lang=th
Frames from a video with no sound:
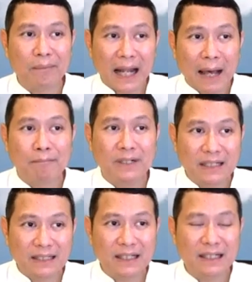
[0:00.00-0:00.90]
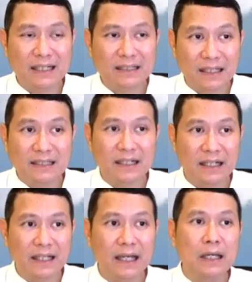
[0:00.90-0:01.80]
พร่ำเพ้อเจ้อเฉ
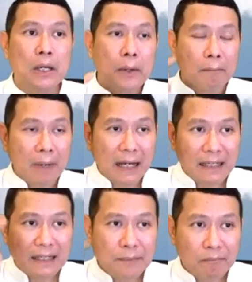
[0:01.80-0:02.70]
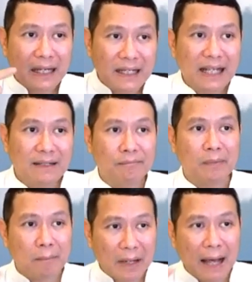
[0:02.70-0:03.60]
ยๆเนี่ยมันมันดิ้น
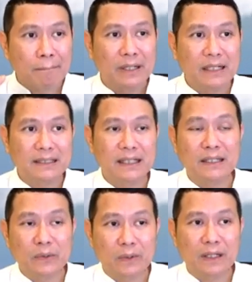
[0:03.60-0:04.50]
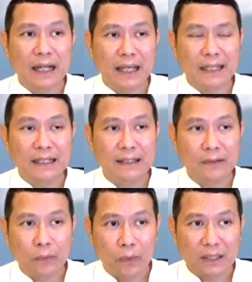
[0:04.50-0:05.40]
ไปพร่ำเพ้อเจ้ออยู่ข้างใน
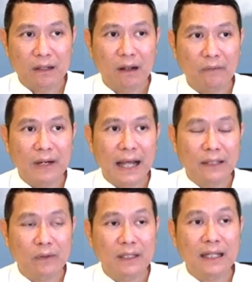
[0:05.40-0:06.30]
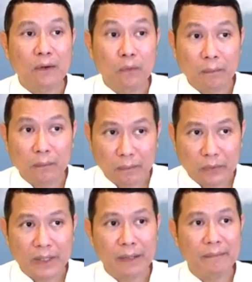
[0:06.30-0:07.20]
หัวตลอดเวลาจนกระทั่งควบคุม
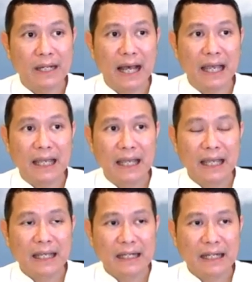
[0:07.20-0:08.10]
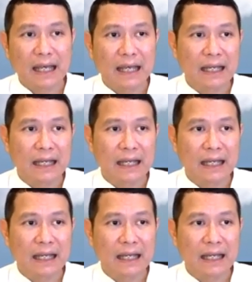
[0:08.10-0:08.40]
ตัวเองไม่ได้นะ